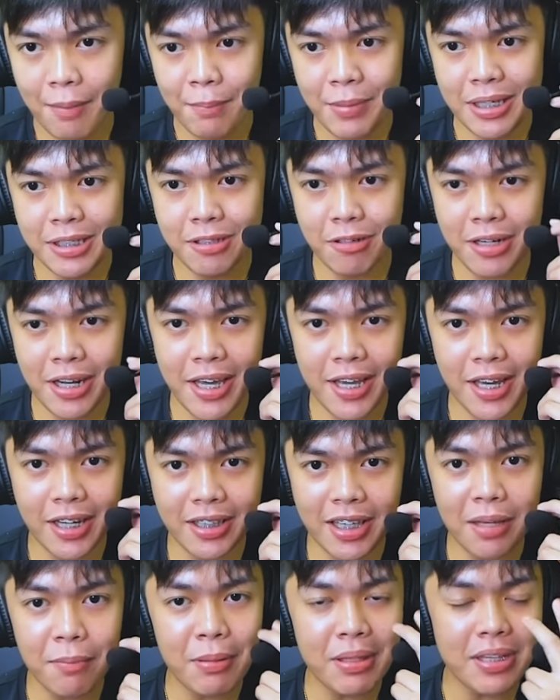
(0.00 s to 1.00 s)
Medyo
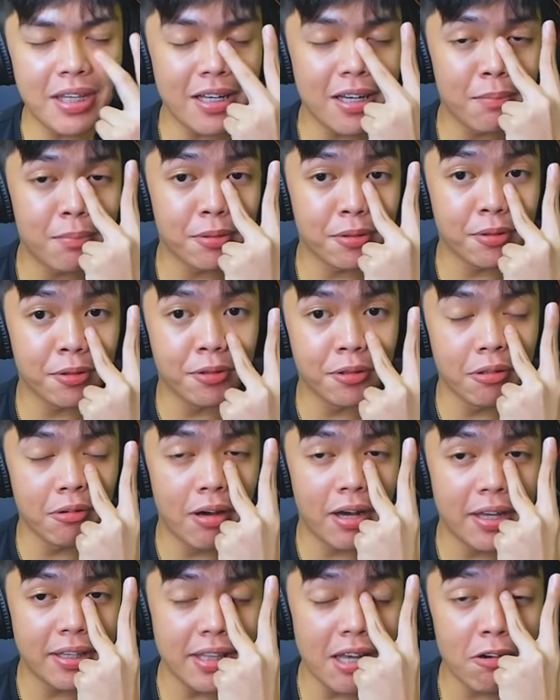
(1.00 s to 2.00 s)
negativity ka Bruno
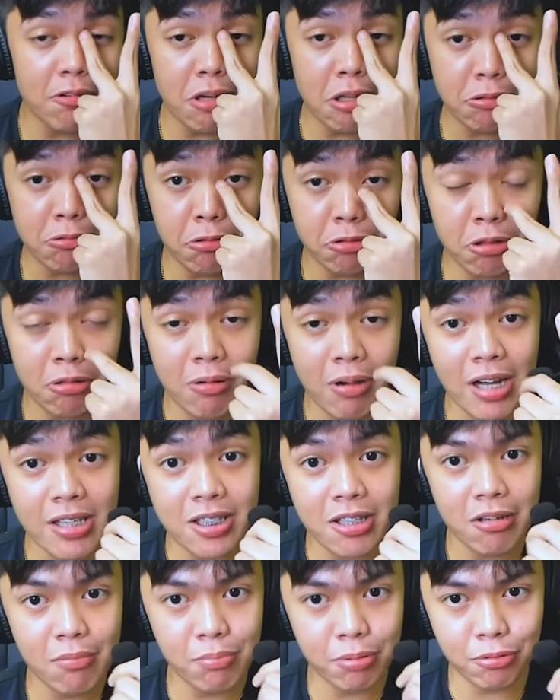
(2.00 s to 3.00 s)
ha. Hindi ako natutuwa sa
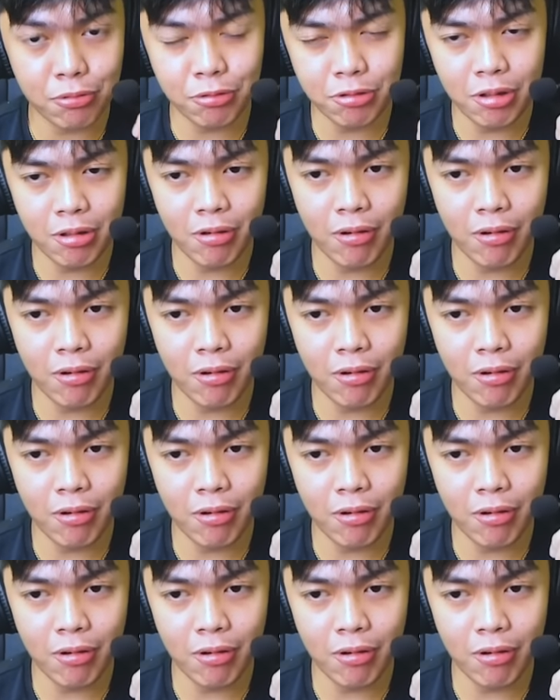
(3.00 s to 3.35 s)
iyo Bruno